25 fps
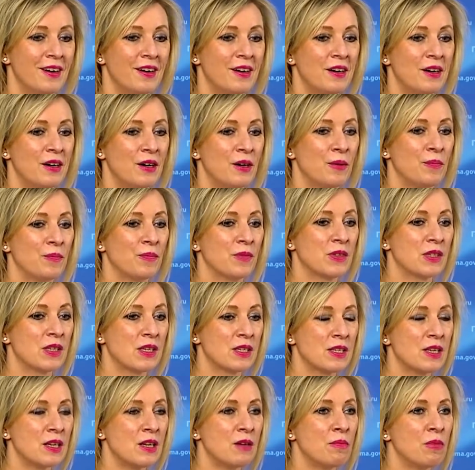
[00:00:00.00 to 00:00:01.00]
а,
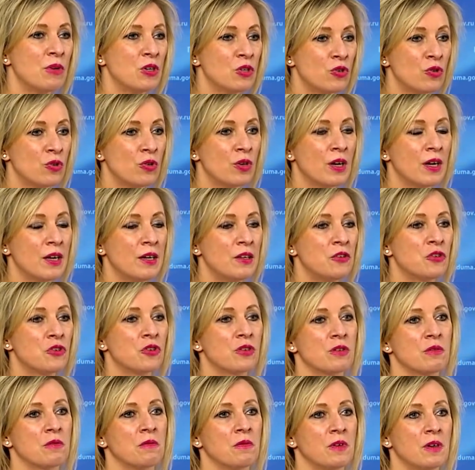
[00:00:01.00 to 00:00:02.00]
создали большое
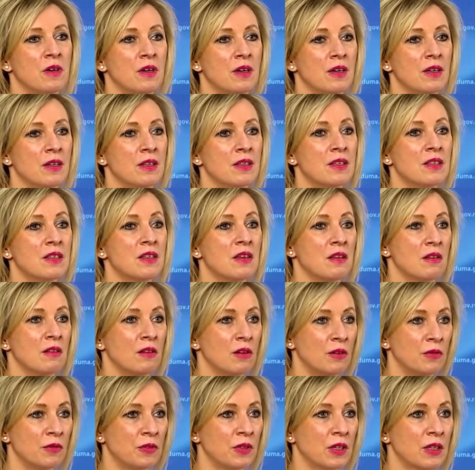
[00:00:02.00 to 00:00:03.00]
количество
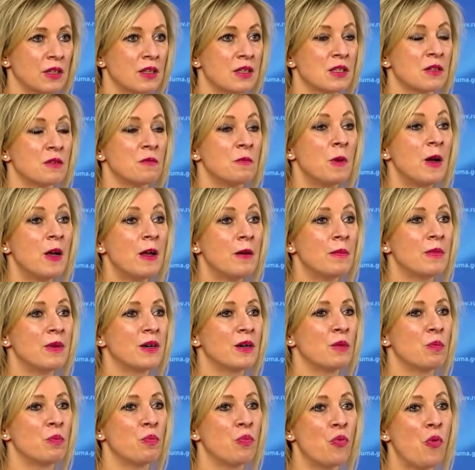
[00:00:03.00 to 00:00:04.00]
центров, так
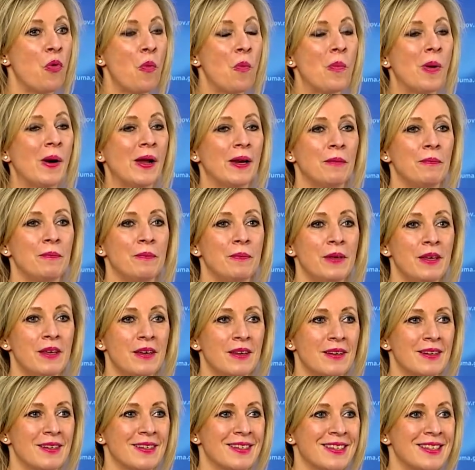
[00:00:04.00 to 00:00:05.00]
называемых, по
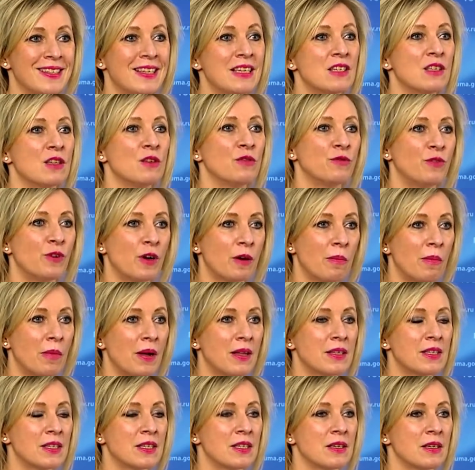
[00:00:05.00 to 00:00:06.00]
борьбе с
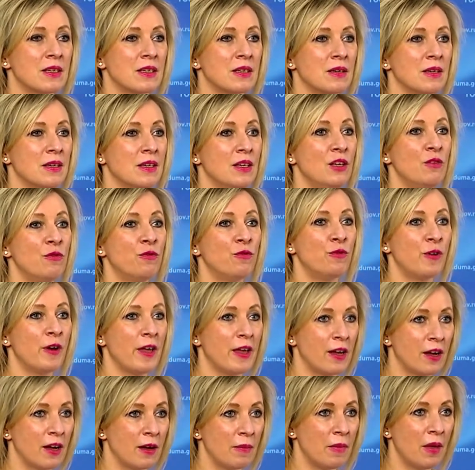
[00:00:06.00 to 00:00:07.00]
дезинформацией и
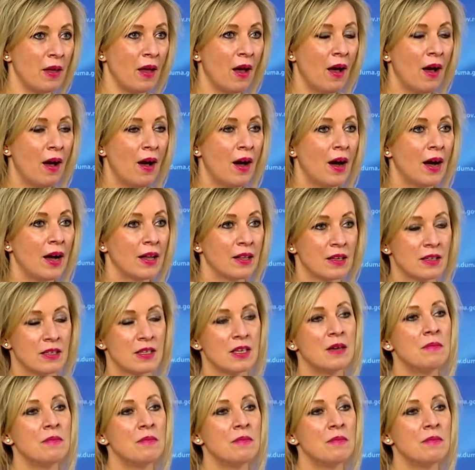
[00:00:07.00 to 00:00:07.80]
фейками. А на